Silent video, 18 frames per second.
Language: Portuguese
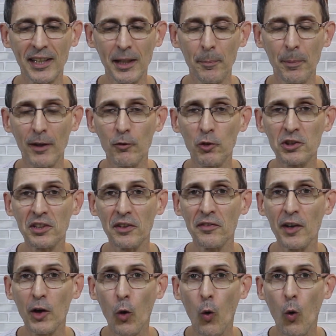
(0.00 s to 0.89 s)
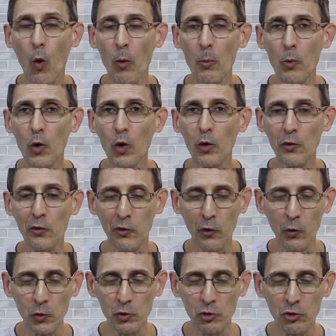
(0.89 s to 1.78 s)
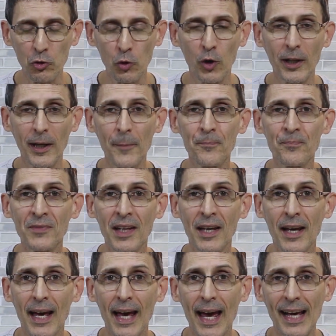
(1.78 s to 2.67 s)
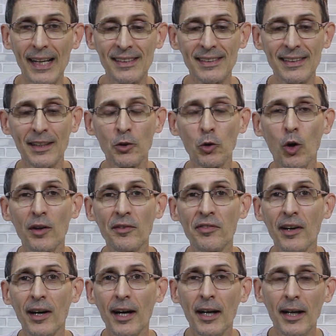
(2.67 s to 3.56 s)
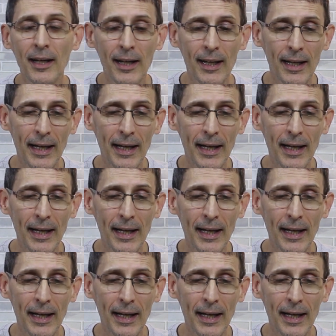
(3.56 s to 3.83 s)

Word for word: aqui para você ver como funciona essa nova